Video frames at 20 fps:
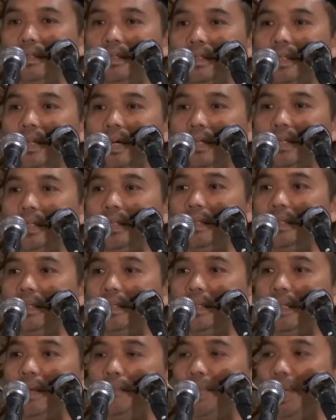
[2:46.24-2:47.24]

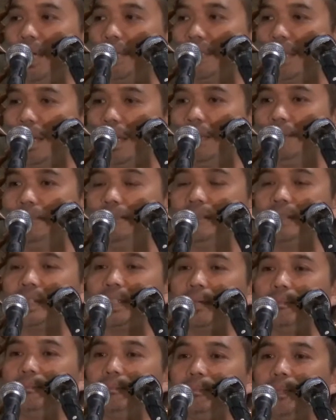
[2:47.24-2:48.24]
dari Nabi Adam
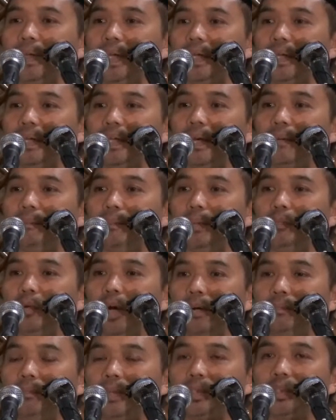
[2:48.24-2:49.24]
sampai Nabi
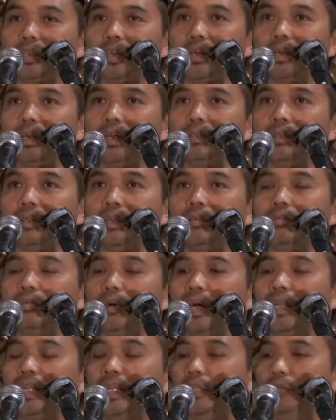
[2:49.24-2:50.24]
Muhammad Sallallahu
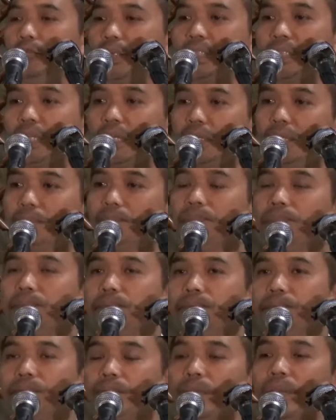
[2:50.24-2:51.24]
Alaihi
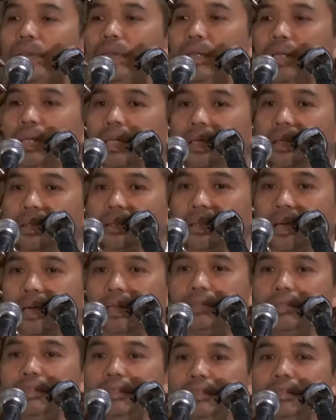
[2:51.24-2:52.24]
Wasallam
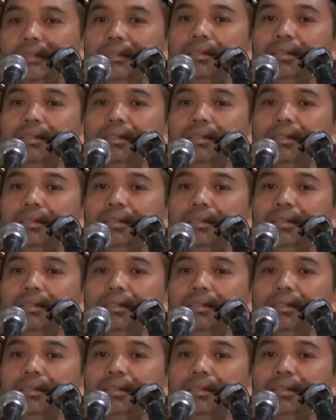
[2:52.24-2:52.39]
dan